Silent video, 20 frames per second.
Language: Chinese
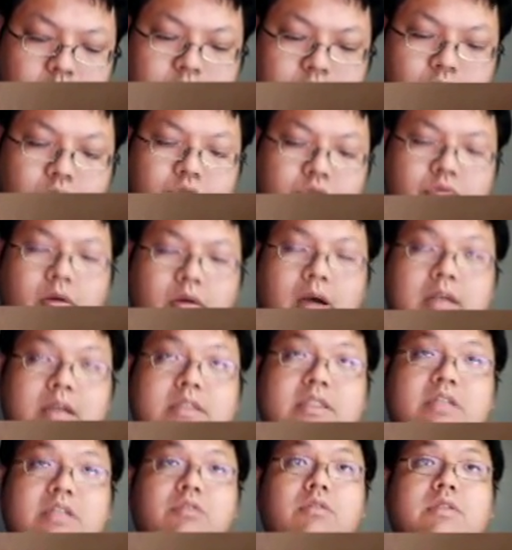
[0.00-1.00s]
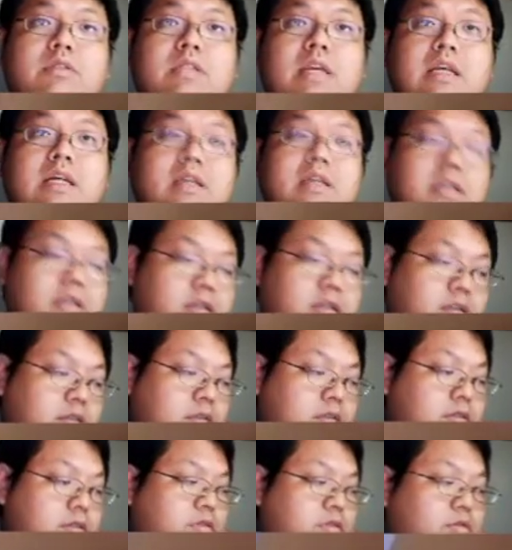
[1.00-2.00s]
凑出来。结果这个，
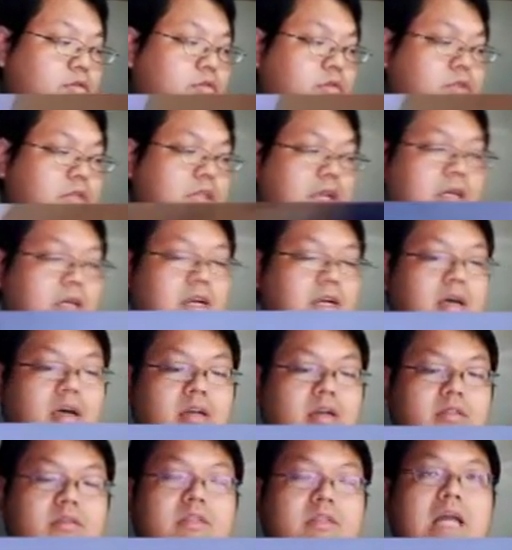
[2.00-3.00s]
这个很